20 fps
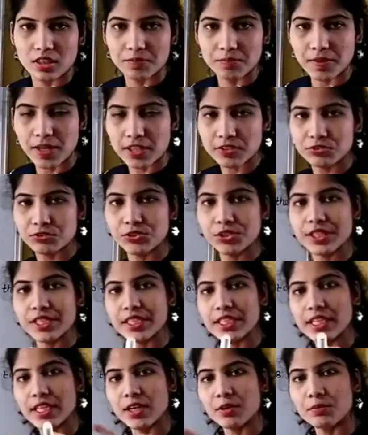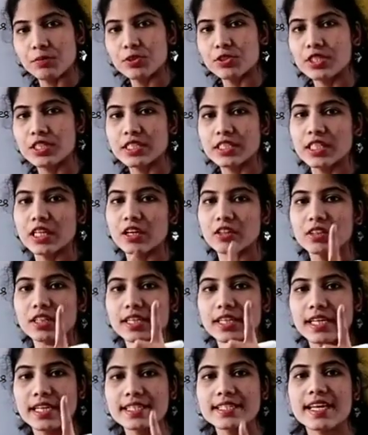मार्फोनिक के अपोजिट क्या होता
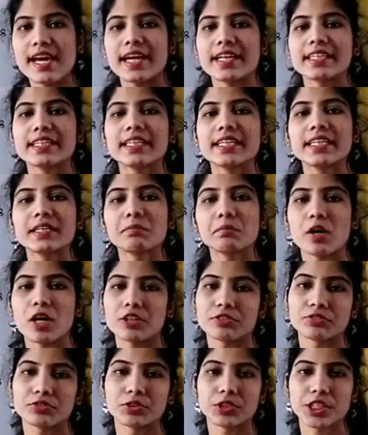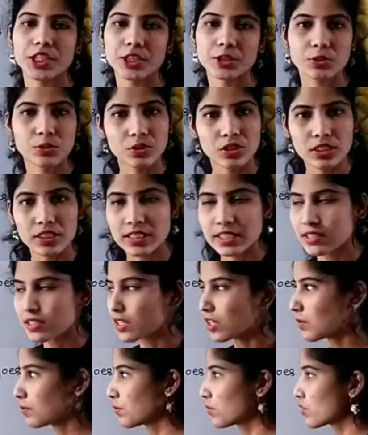है गाइज एंटी मार्फोनिक रूल
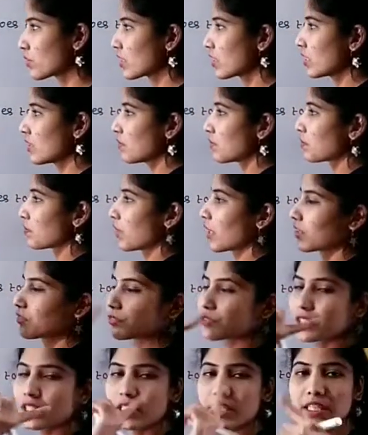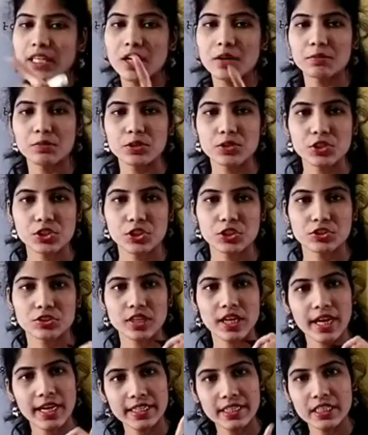किसके अपोजिट मार्फोनिक के अपोजिट
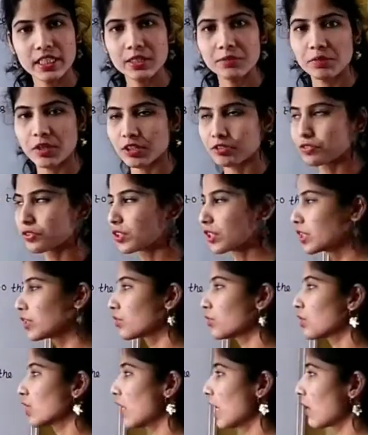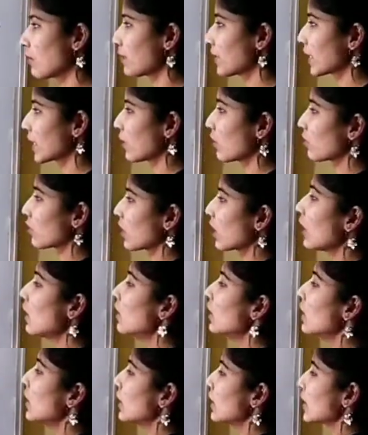होता है एंटी मार्फोनिक रूल यहाँ पे क्या होगा
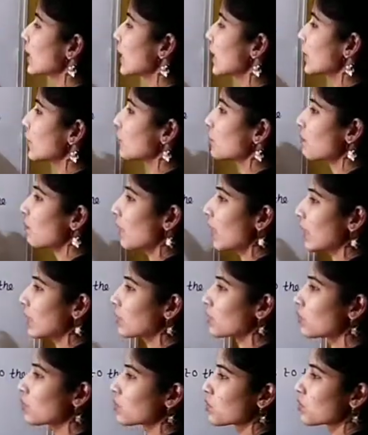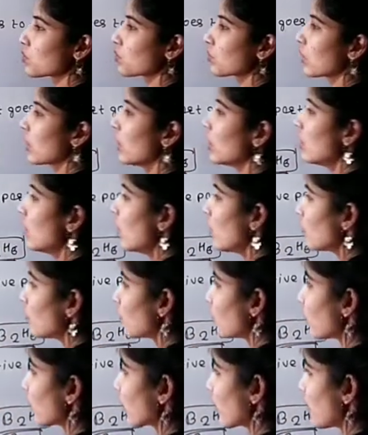निगेटिव पार्ट गोज टू द
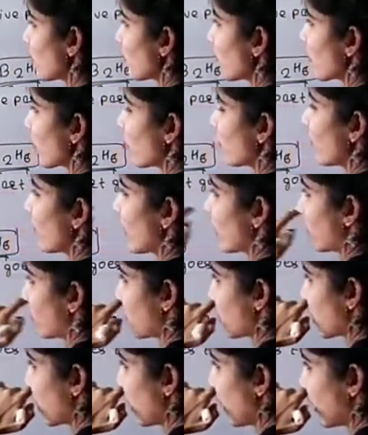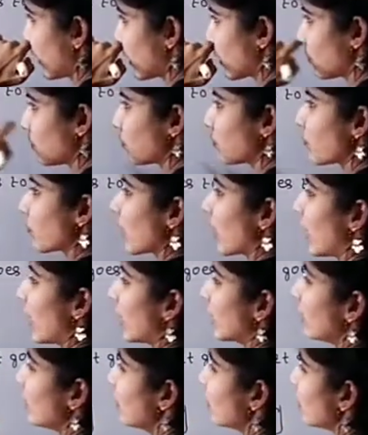मोर नंबर ऑफ हाइड्रोजन एटम
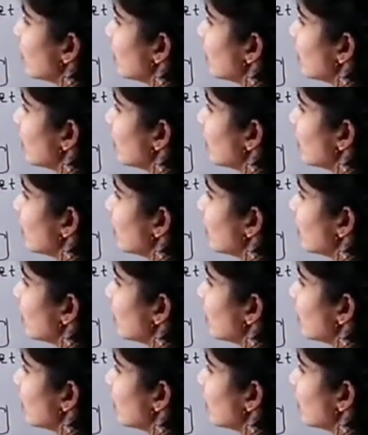एंड